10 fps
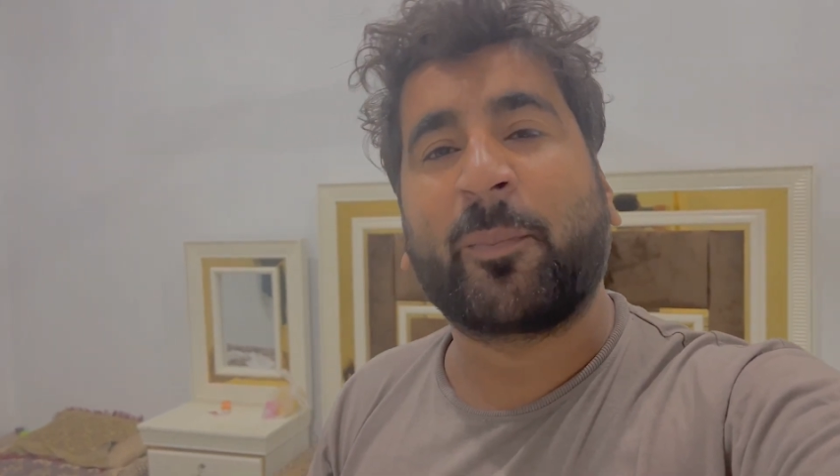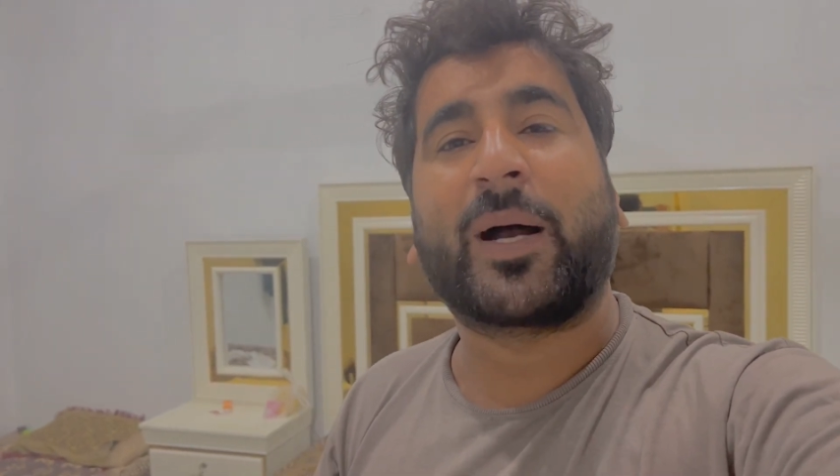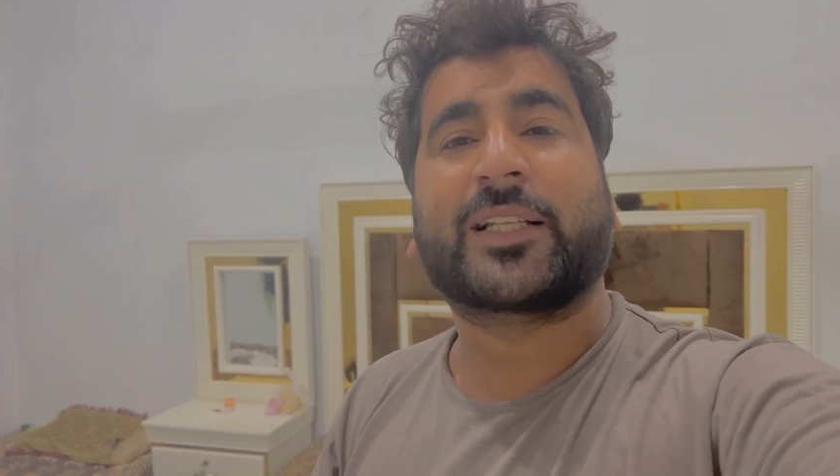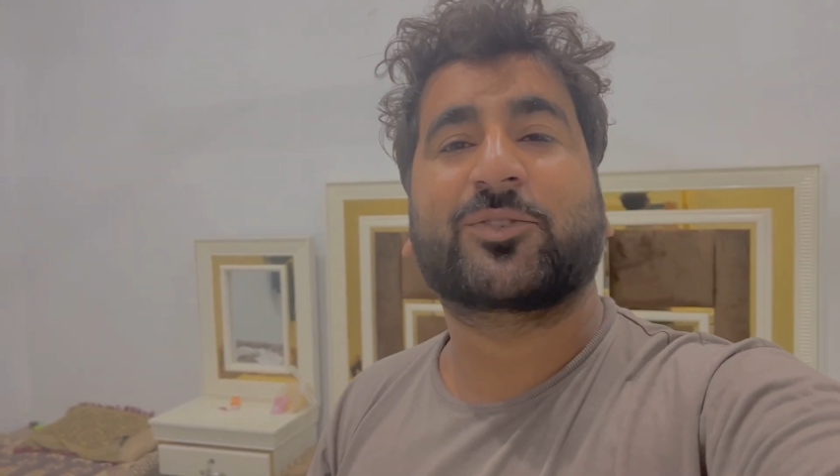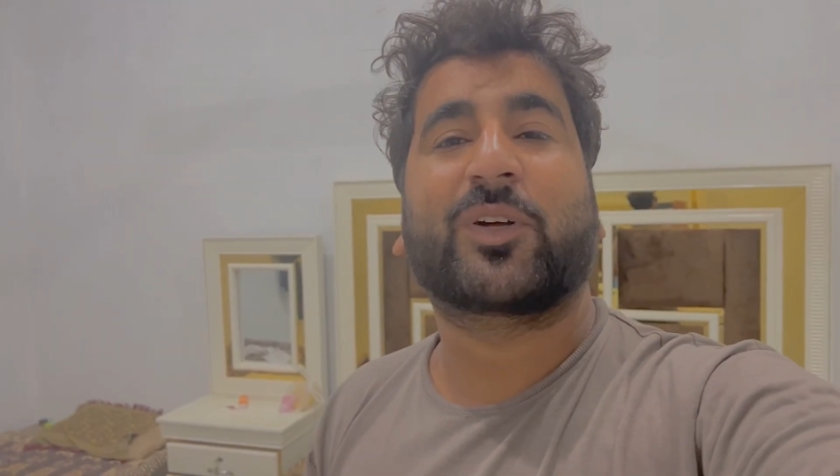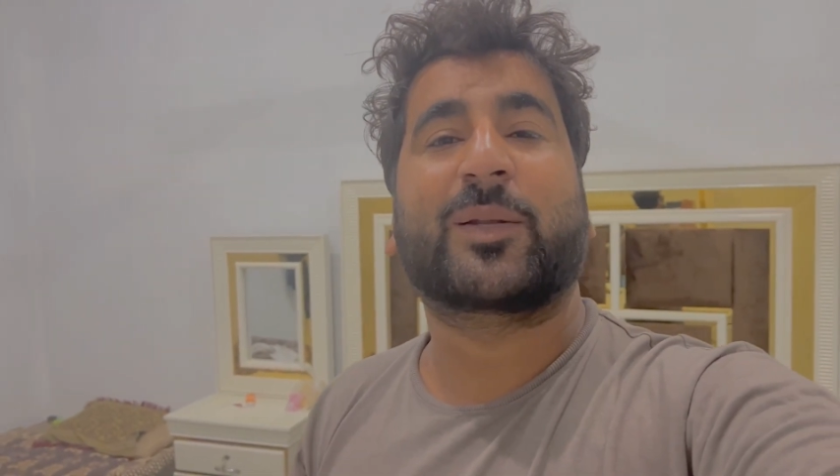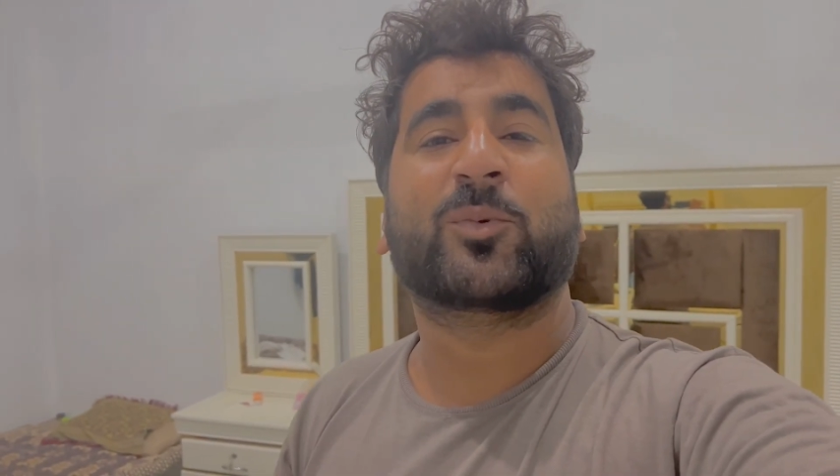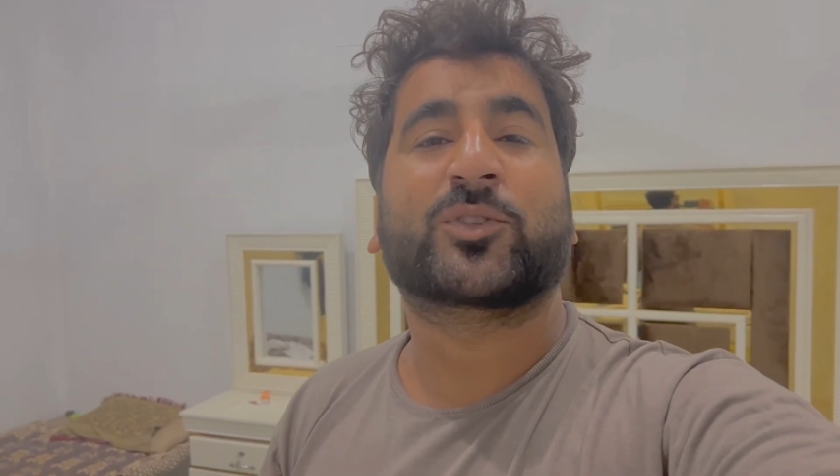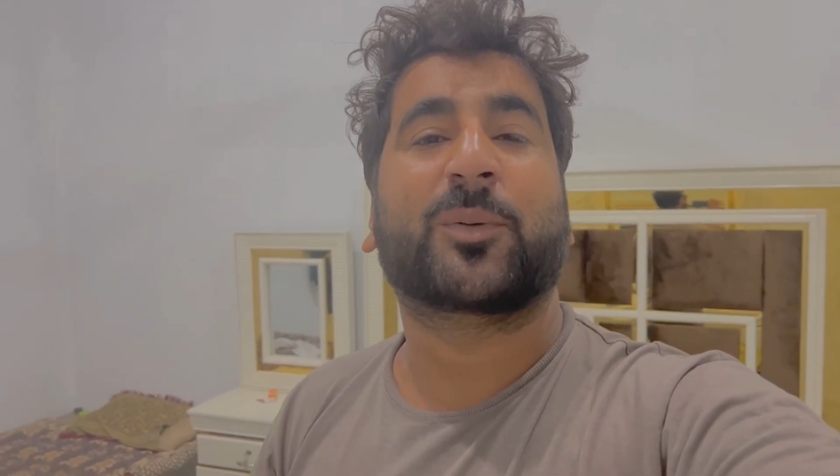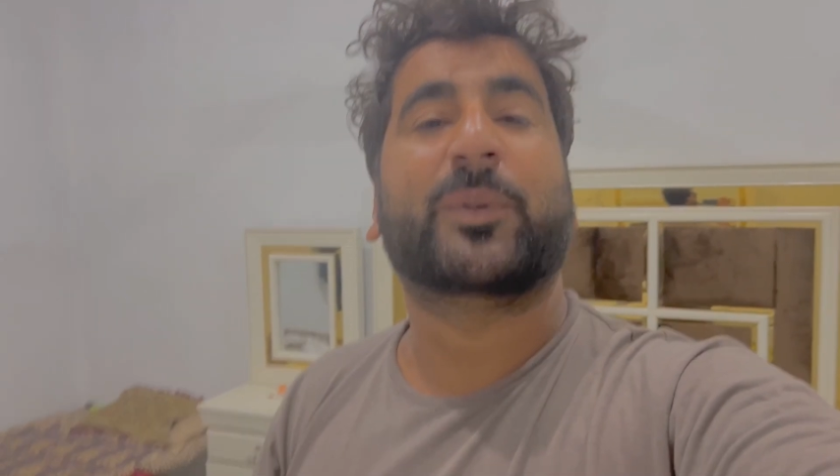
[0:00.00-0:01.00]
बारिश वाले
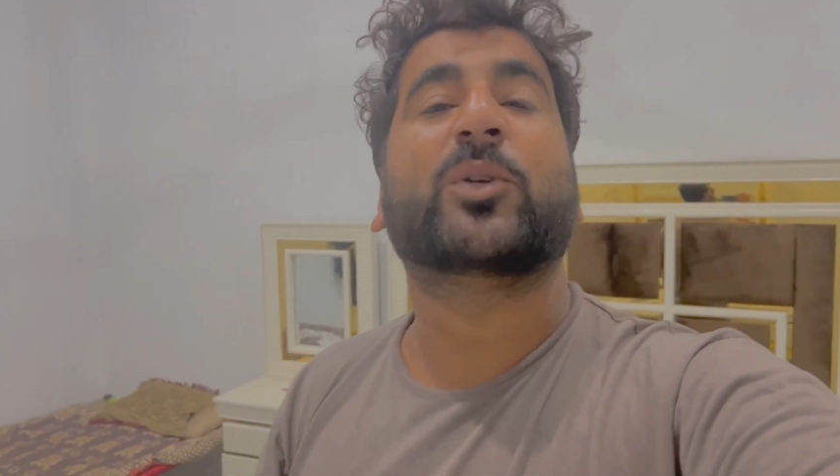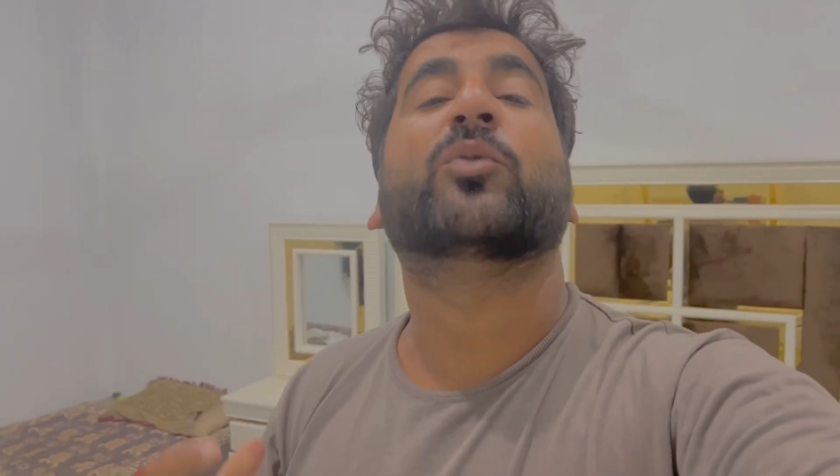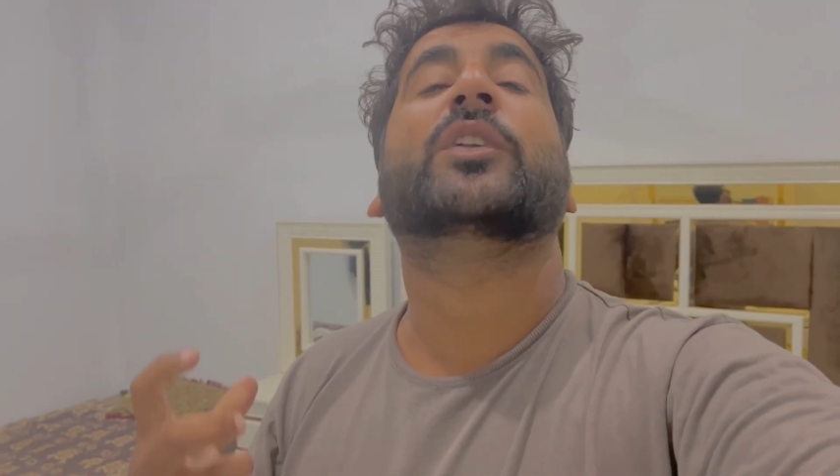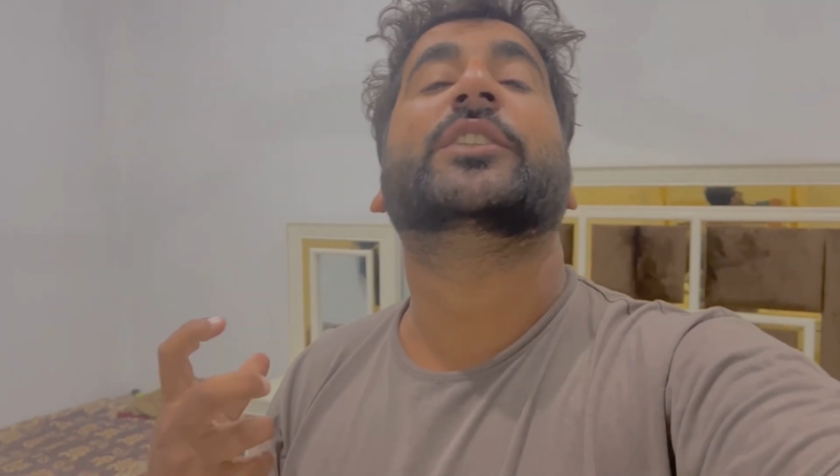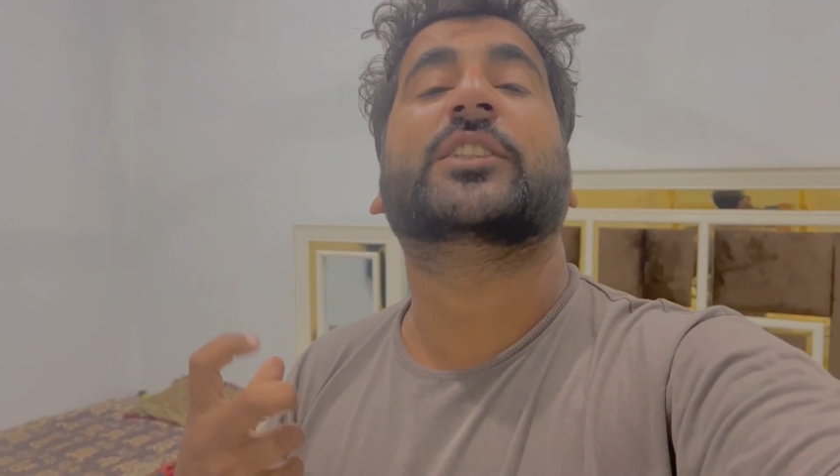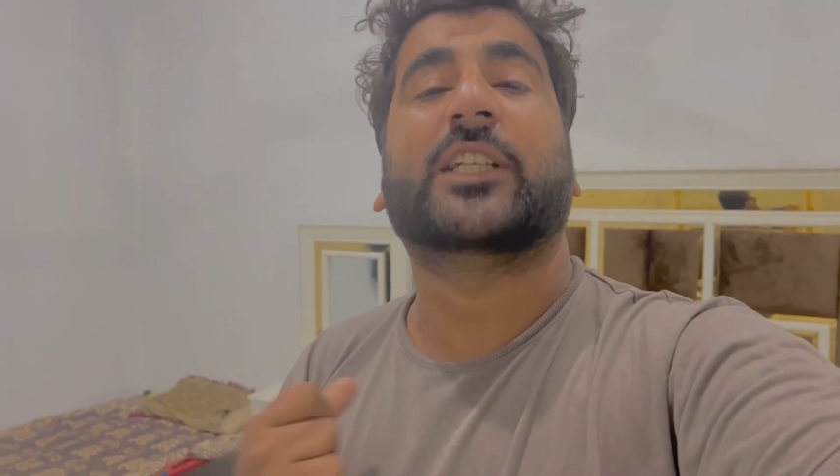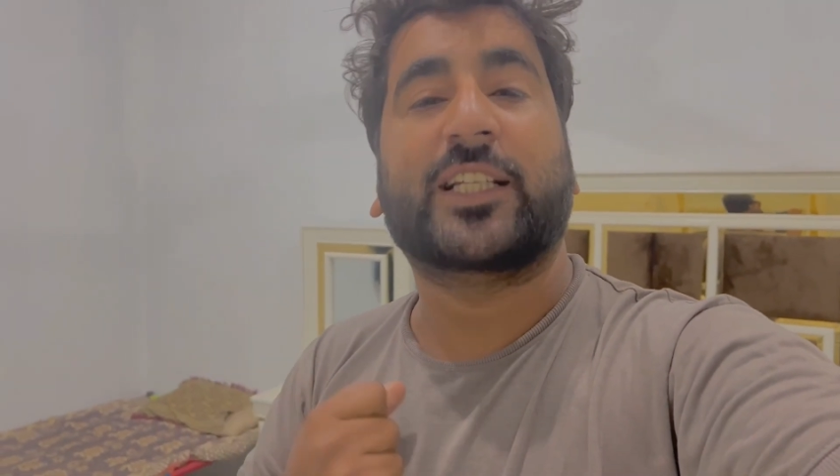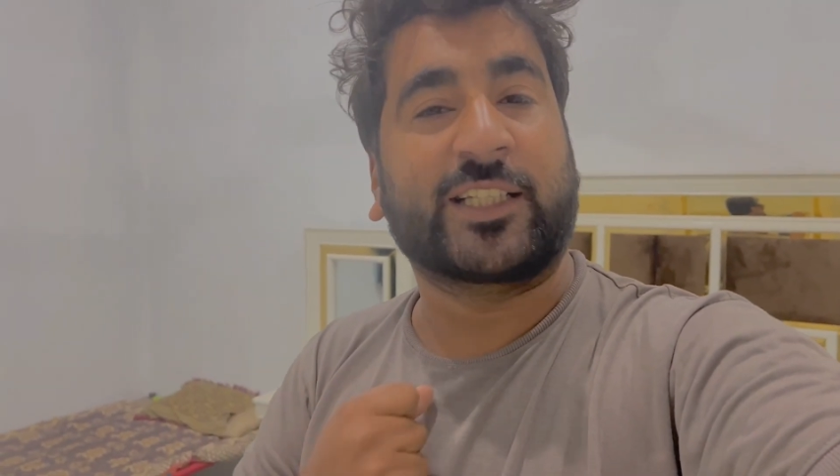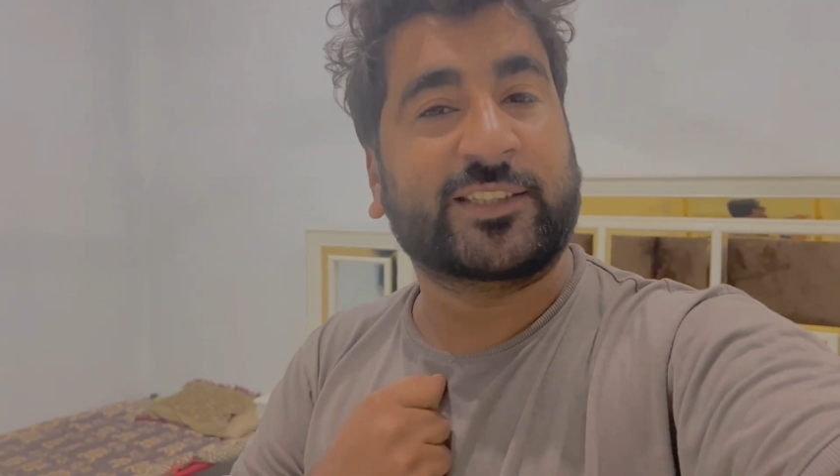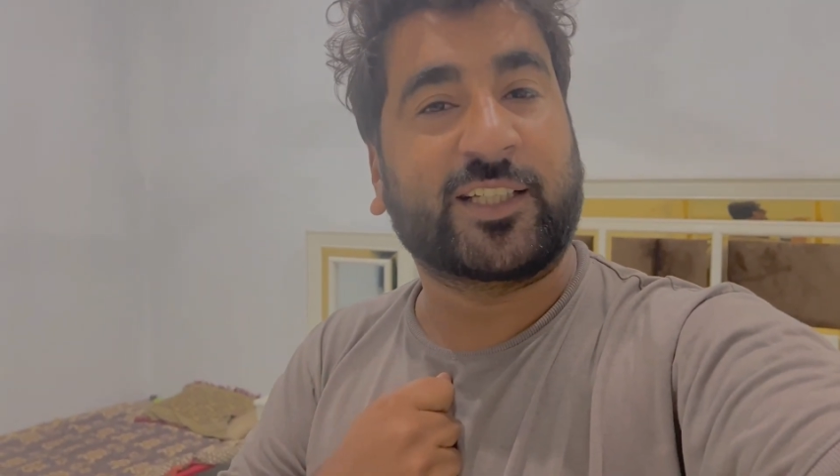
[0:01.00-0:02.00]
मौसम में ट्यूबवेल
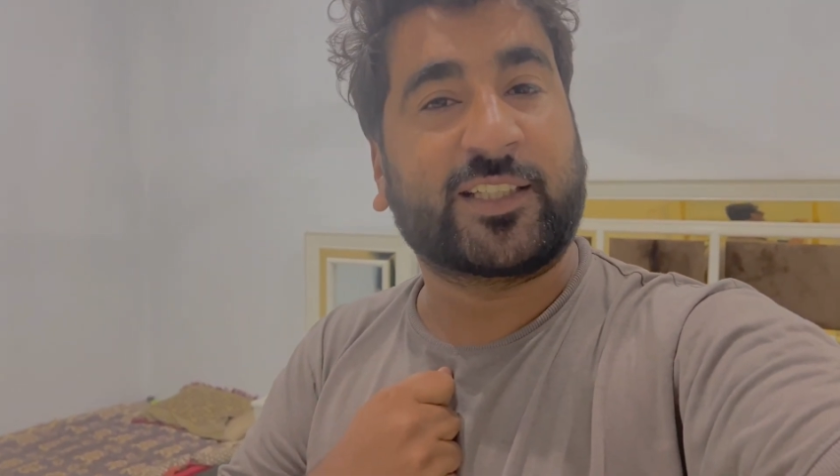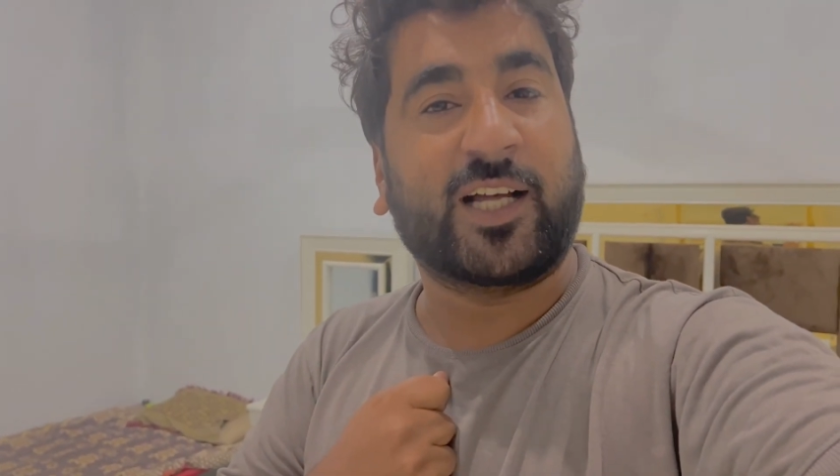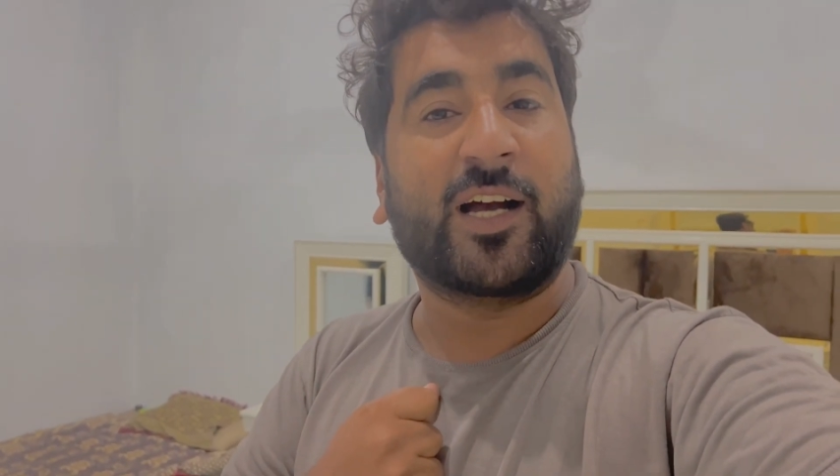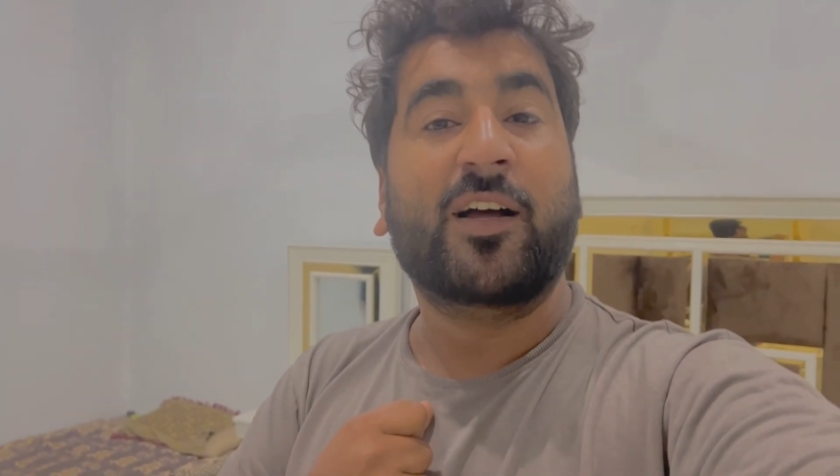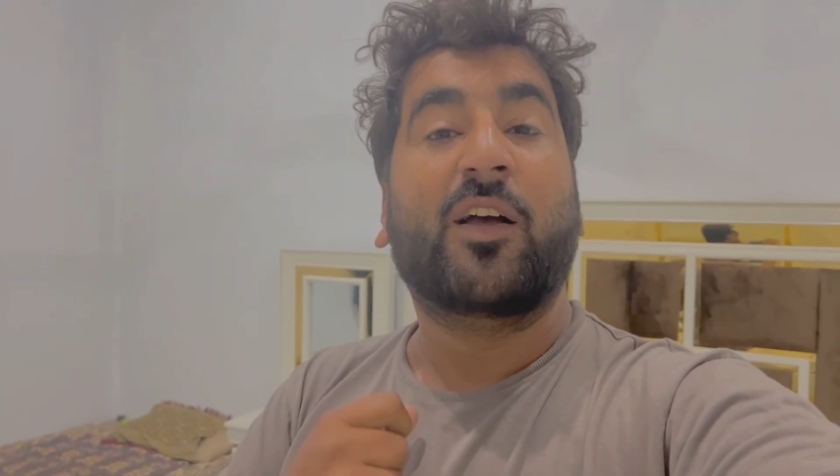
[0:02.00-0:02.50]
चल नहीं सकता